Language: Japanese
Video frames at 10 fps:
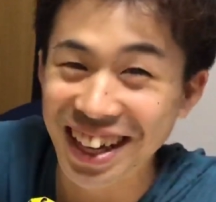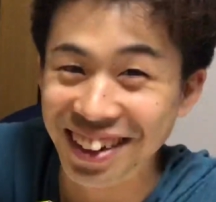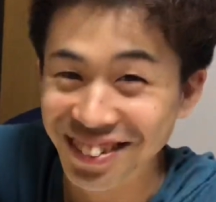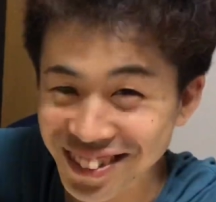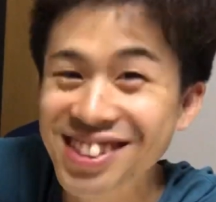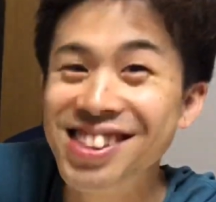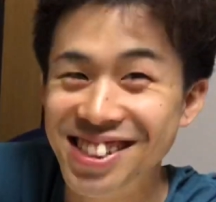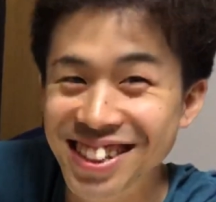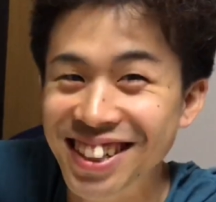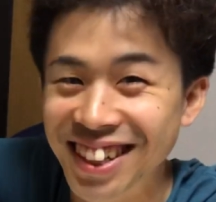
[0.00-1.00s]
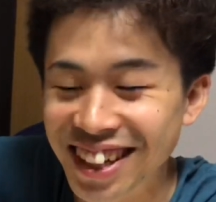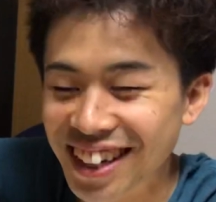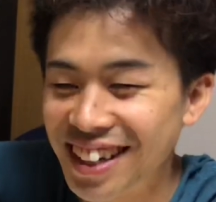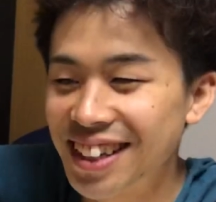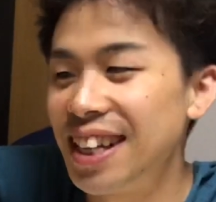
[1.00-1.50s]
楽しい
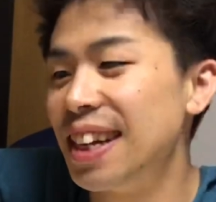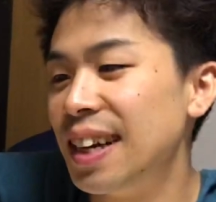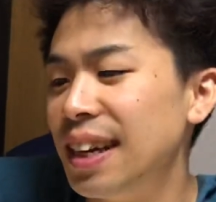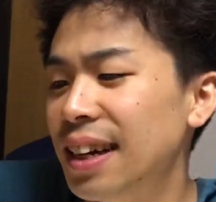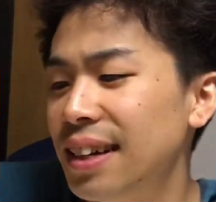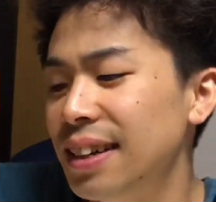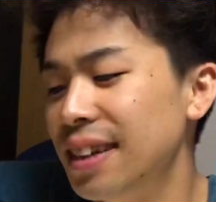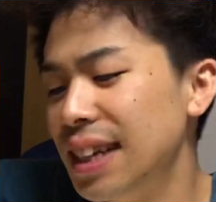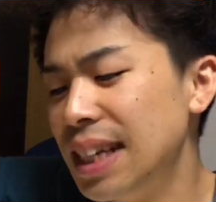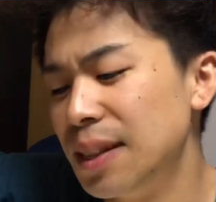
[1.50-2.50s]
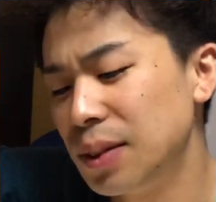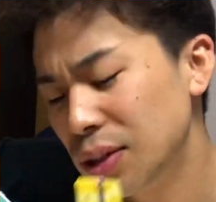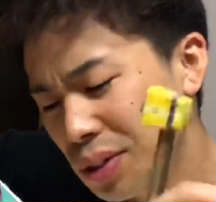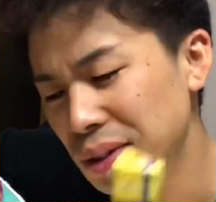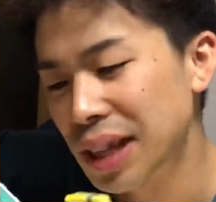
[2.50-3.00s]
ただ
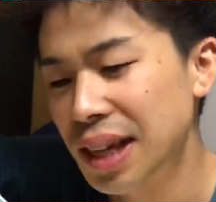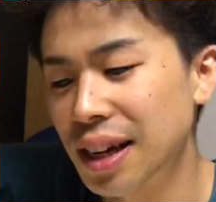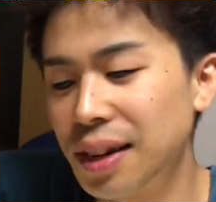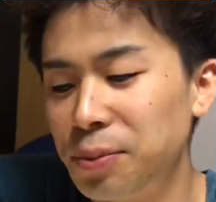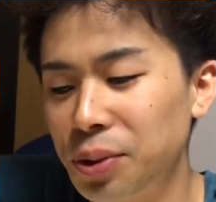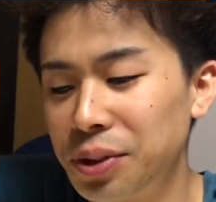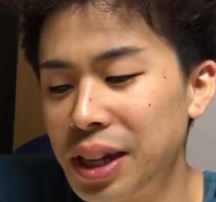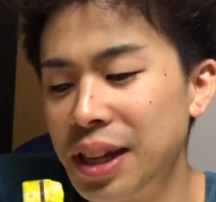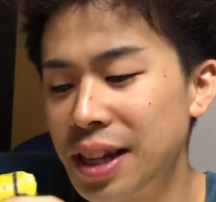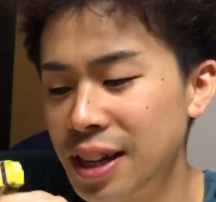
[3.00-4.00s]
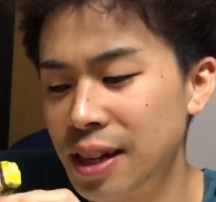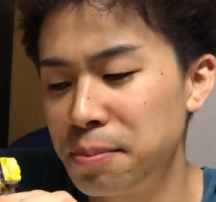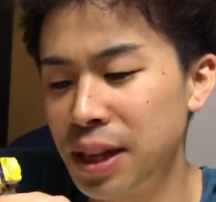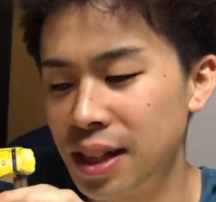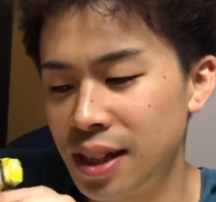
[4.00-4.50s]
ちょっと何かが物足りないやっ
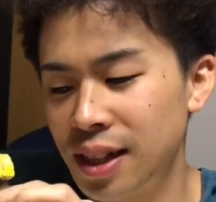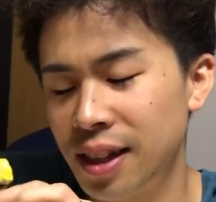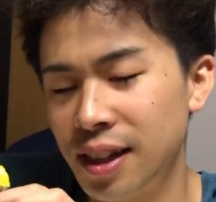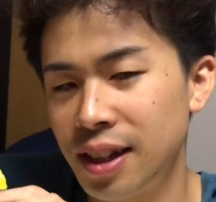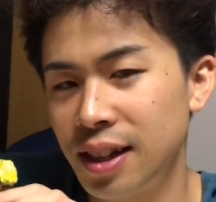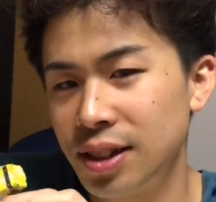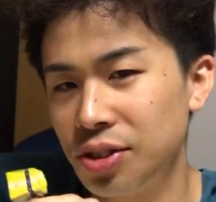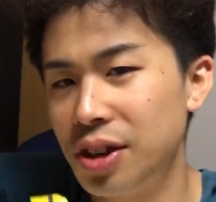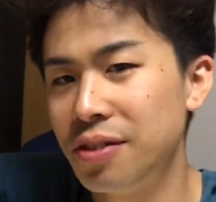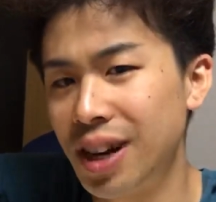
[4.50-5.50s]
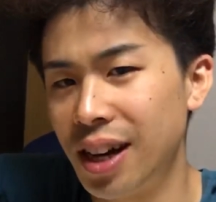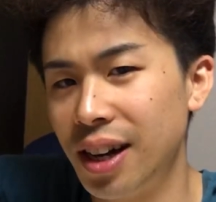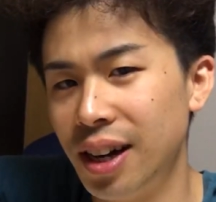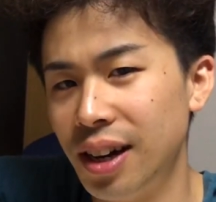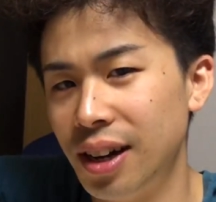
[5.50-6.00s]
ぱりそれは
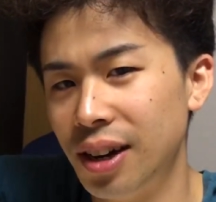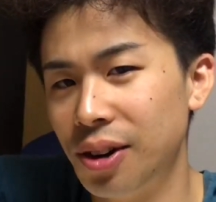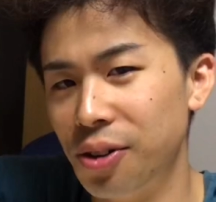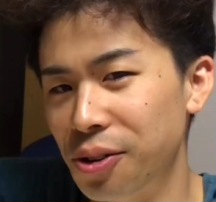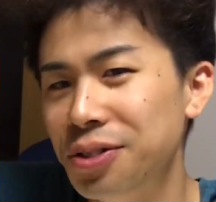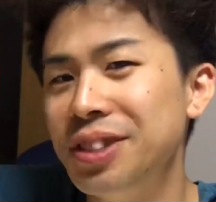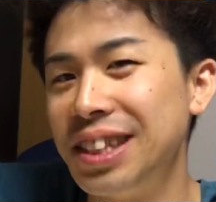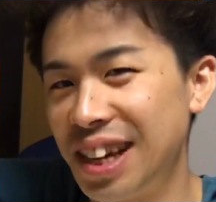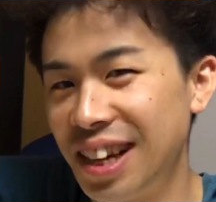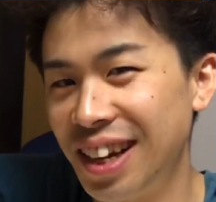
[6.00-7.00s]
音声